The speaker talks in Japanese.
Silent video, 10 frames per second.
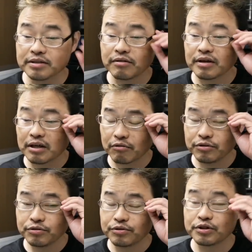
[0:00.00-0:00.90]
それからこう、
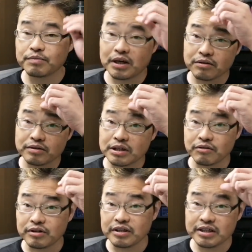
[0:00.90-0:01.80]
YouTuber として
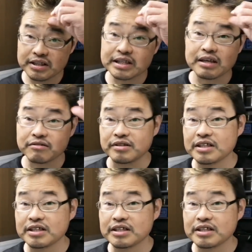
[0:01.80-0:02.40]
の生きていく